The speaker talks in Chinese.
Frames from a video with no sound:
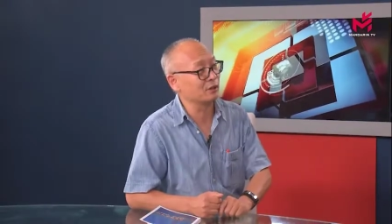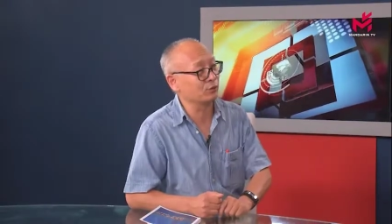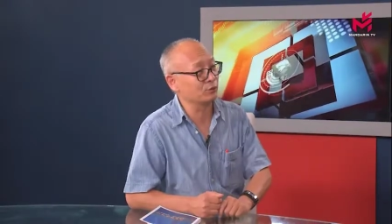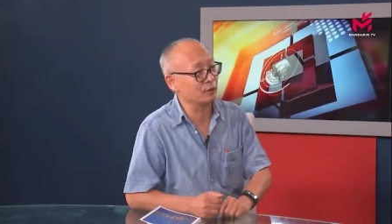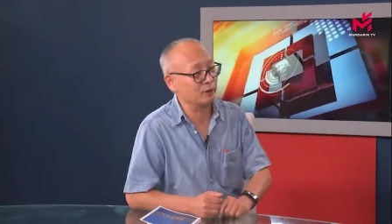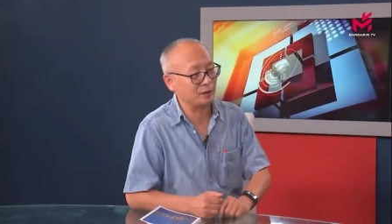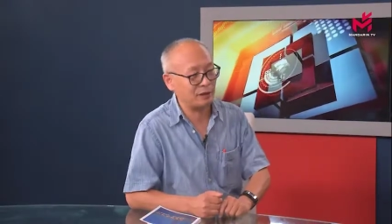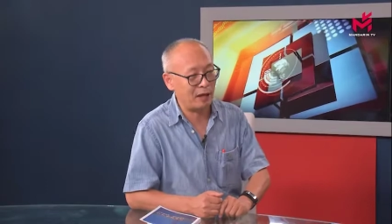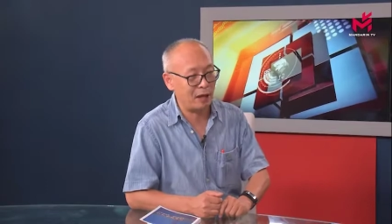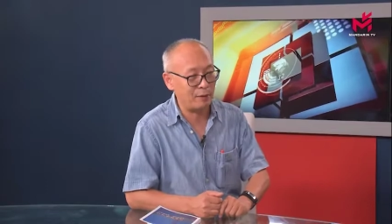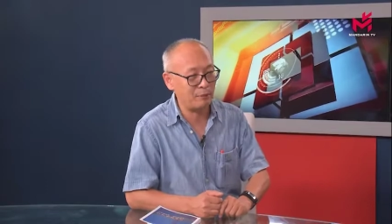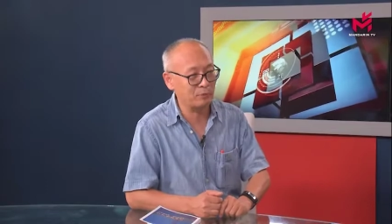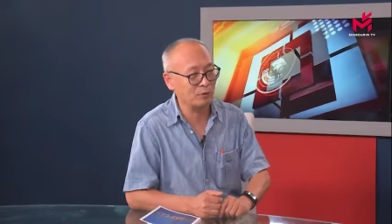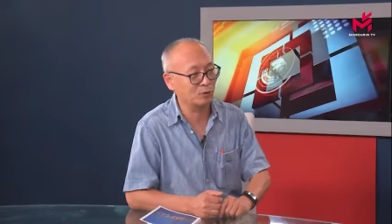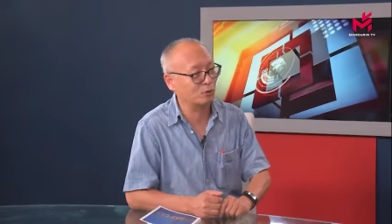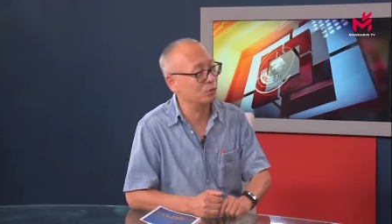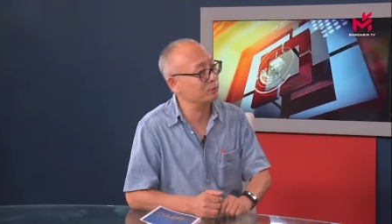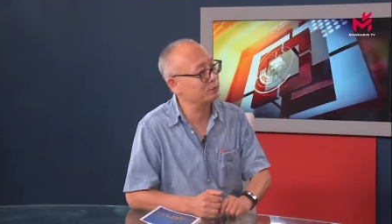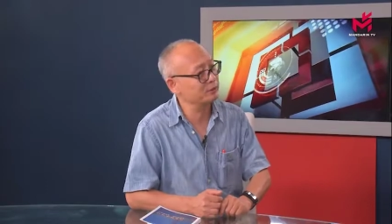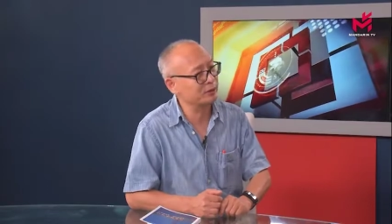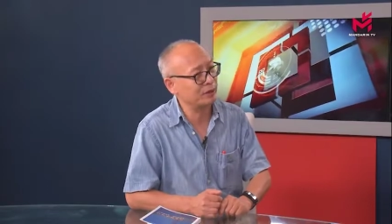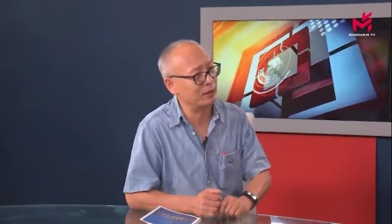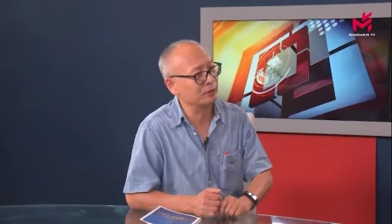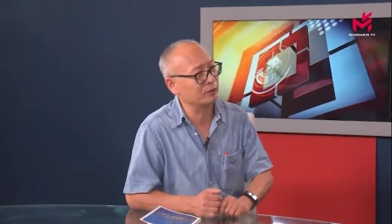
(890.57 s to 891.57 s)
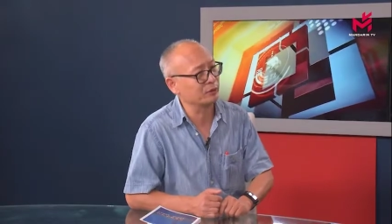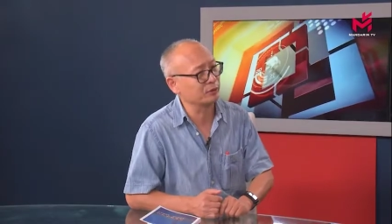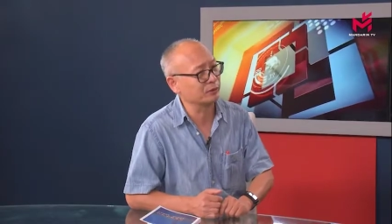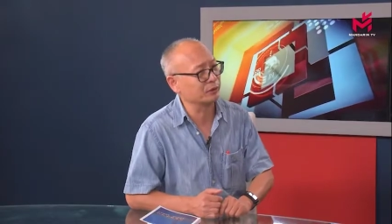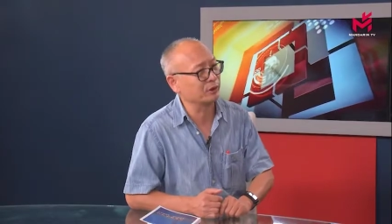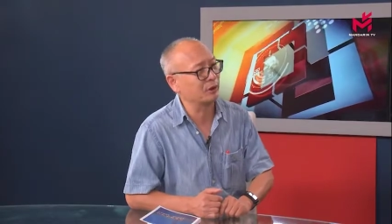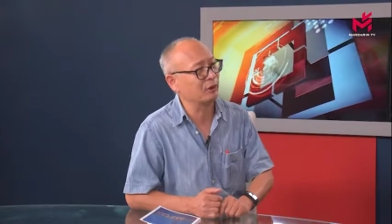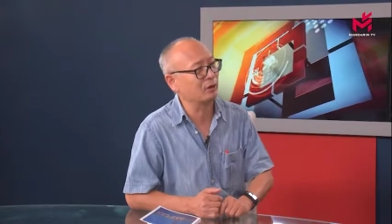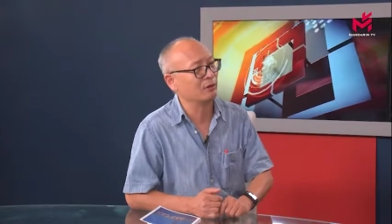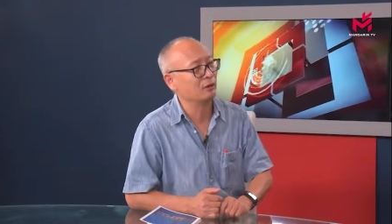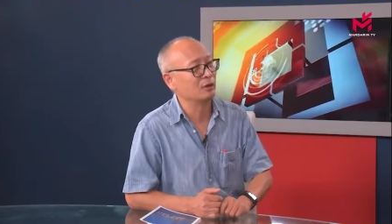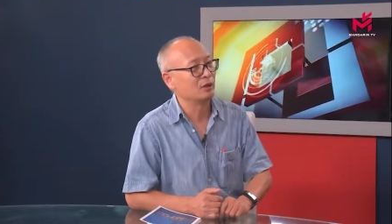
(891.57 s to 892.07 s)
所以他们都不戴口
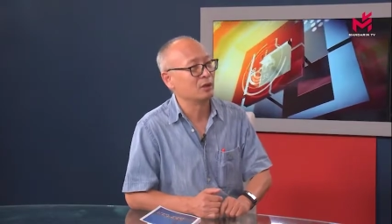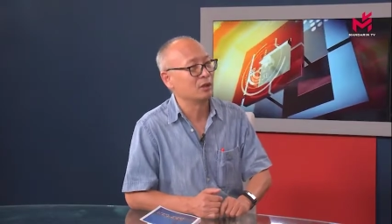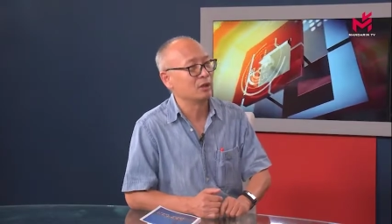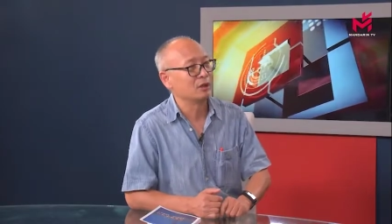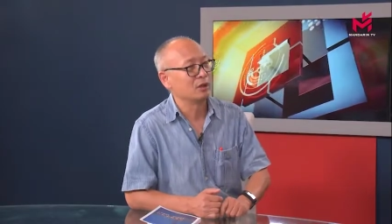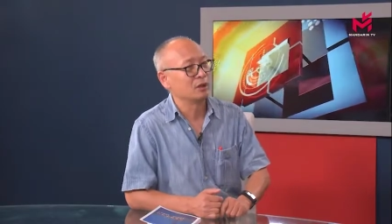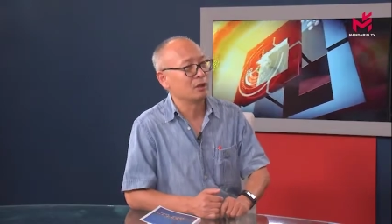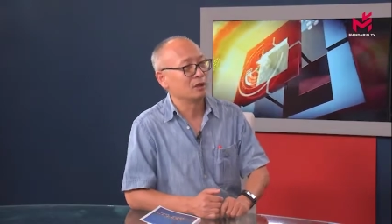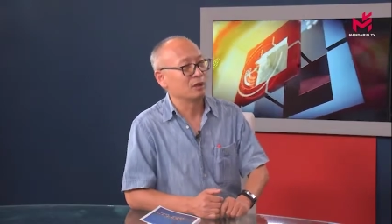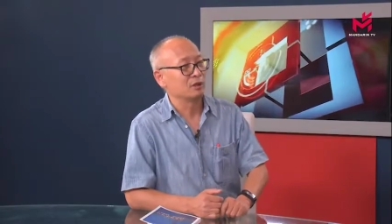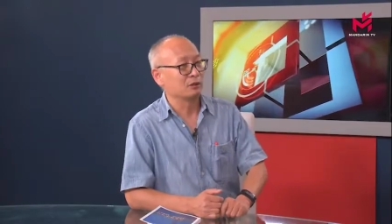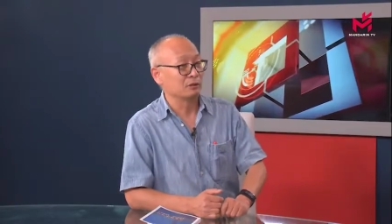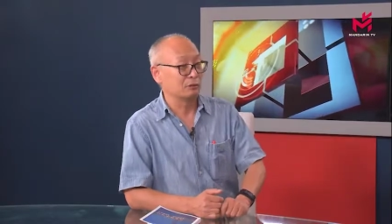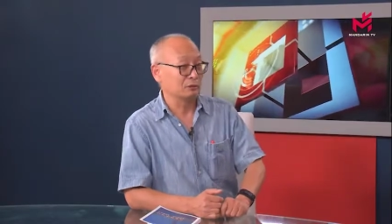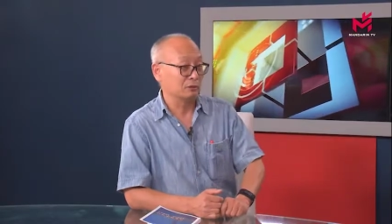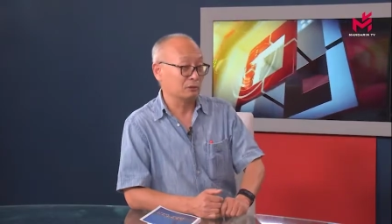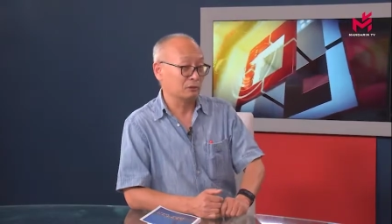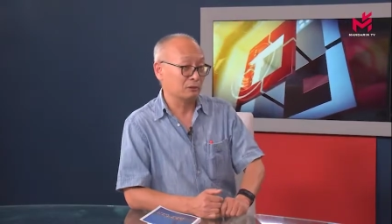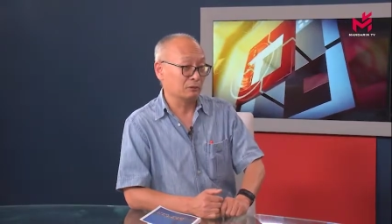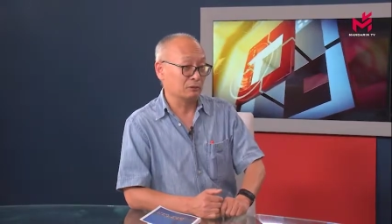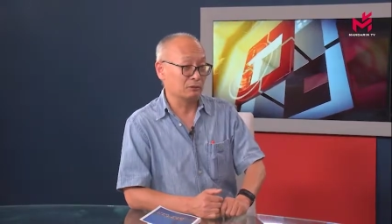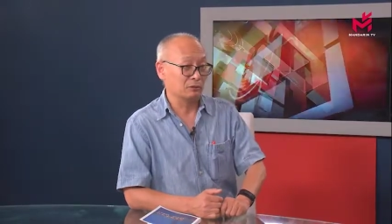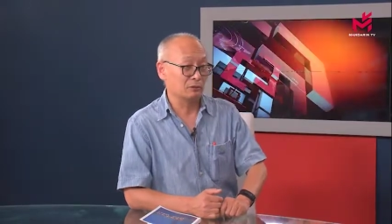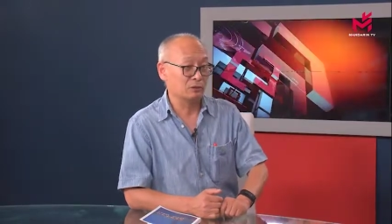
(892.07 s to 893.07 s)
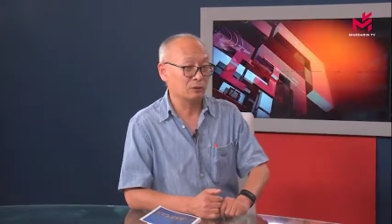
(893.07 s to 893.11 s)
罩，呃，理解